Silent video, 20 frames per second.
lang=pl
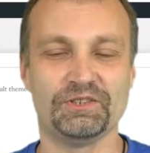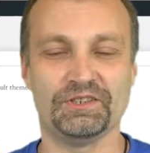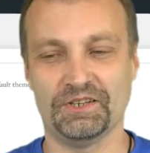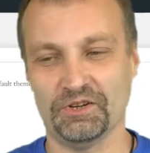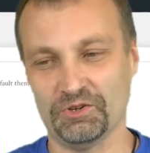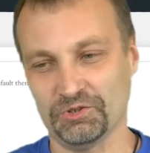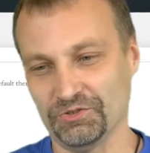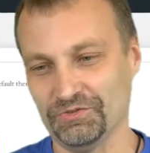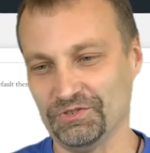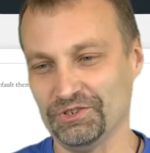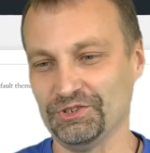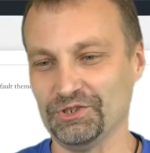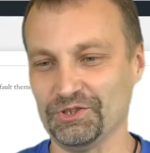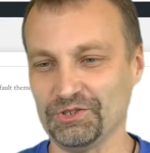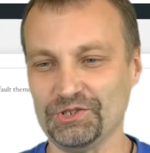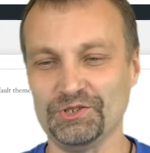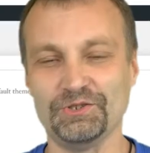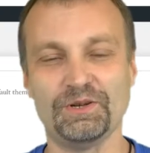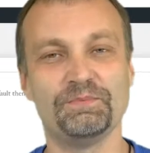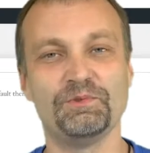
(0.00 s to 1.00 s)
to ja oczywiście
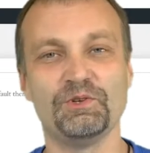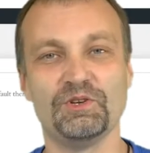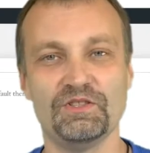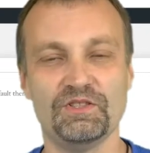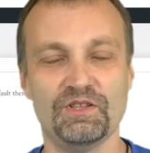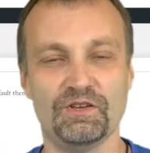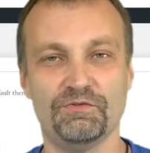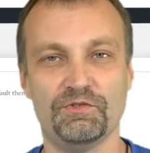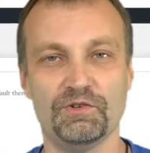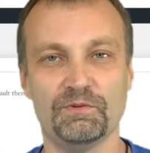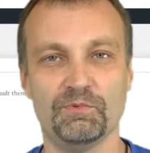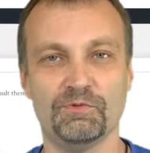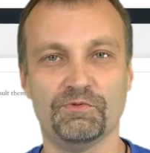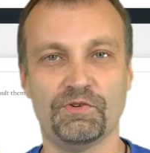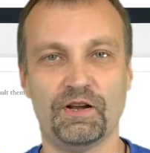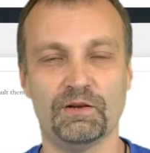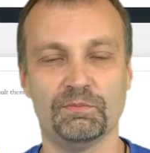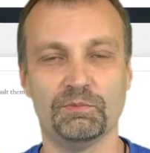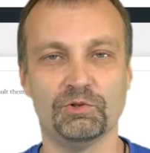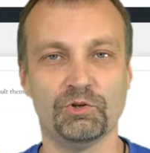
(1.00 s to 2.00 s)
odsyłam do innych filmów
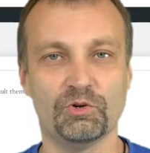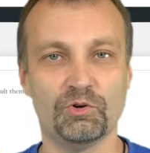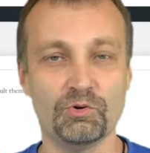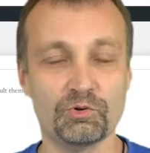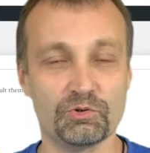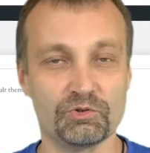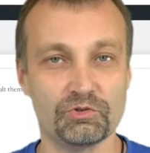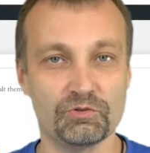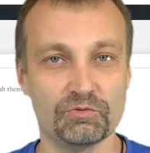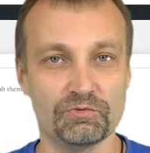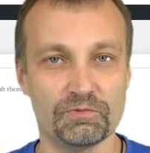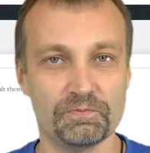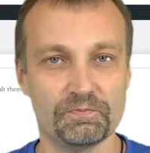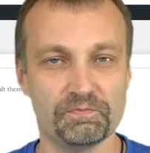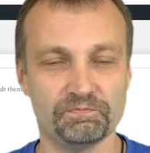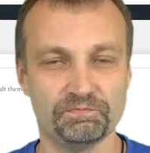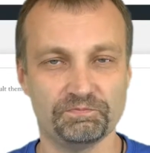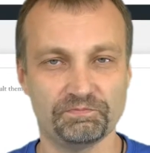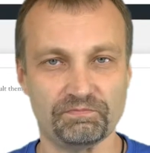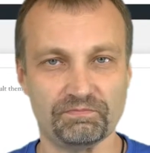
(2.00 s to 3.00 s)
albo do kursów.
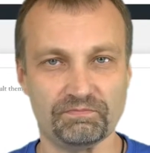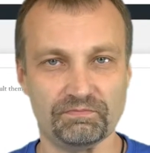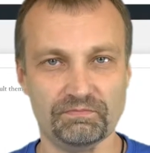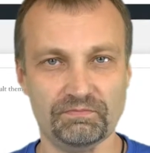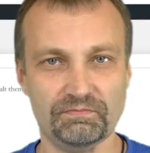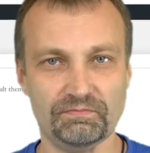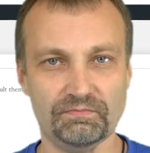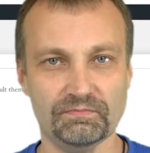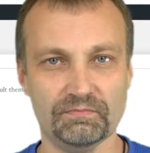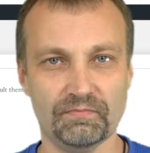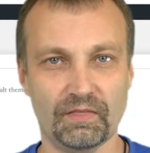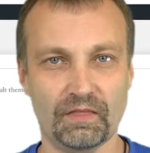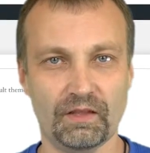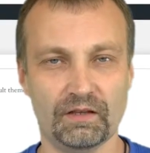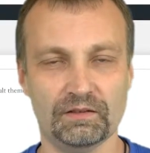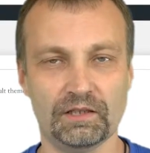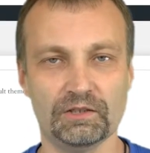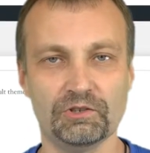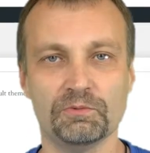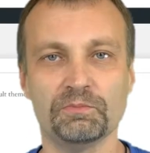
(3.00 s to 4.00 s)

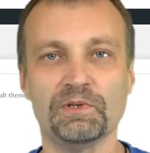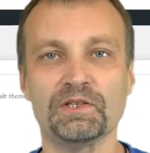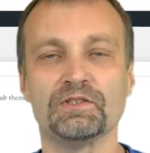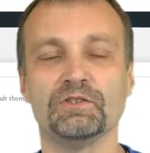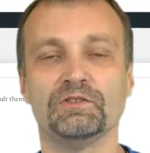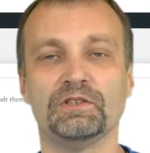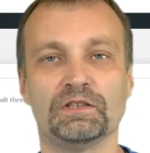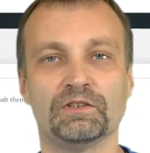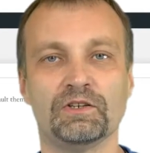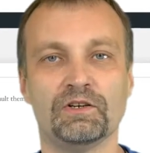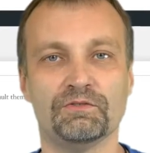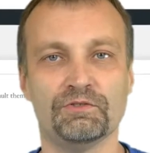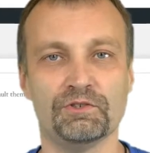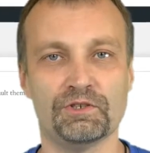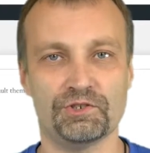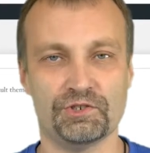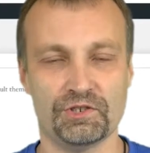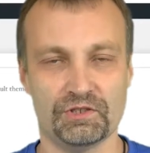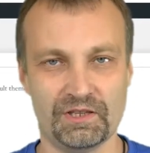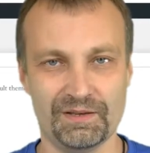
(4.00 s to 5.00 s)
Natomiast dodatkowo
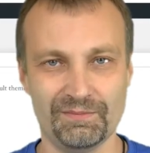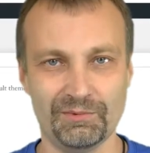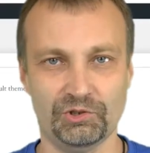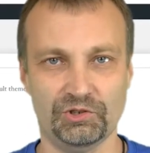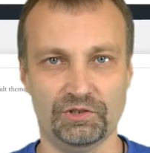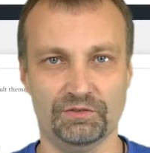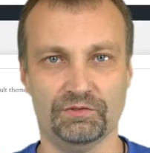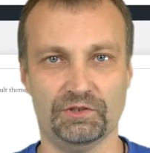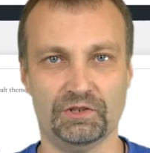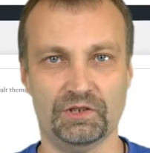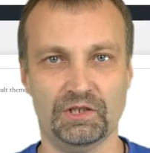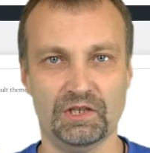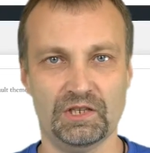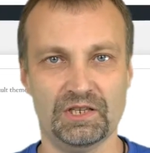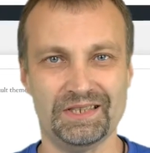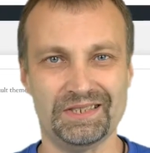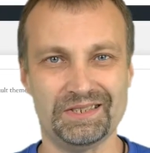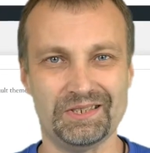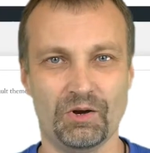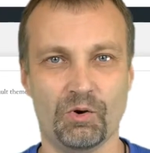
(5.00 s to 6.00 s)
jeszcze te motywy
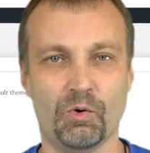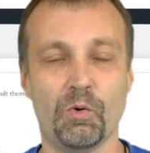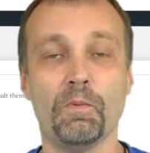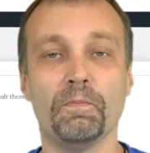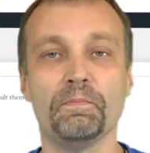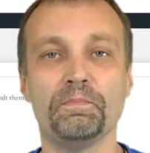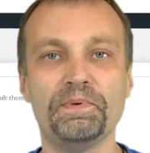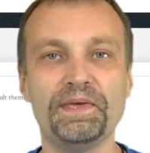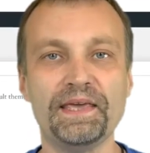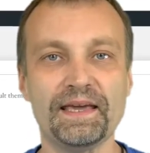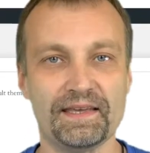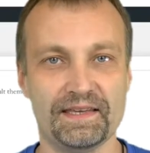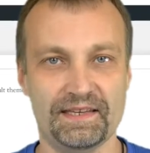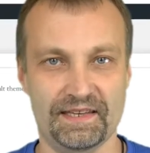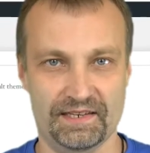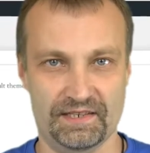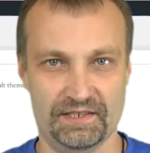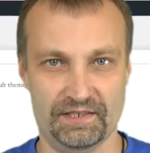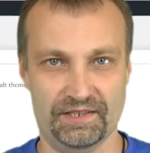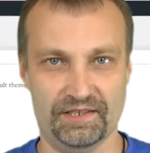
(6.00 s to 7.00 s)
są
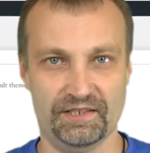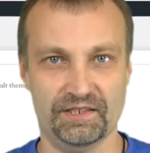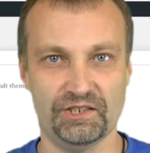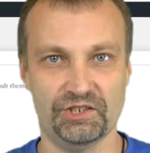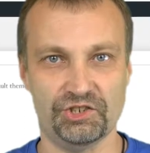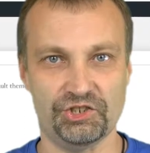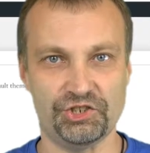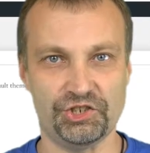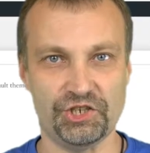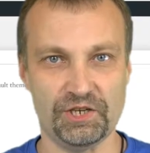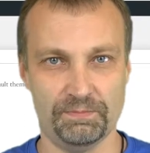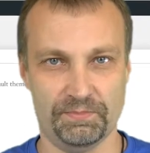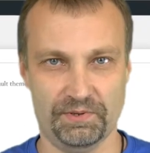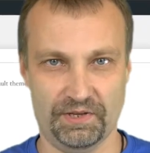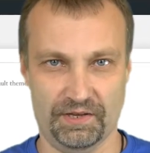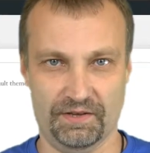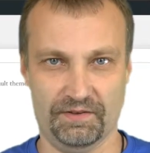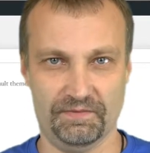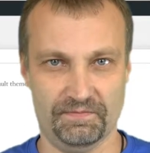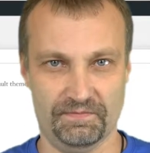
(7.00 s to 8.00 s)
piekielnie
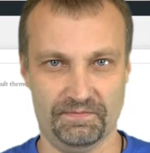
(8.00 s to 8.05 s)
szybkie.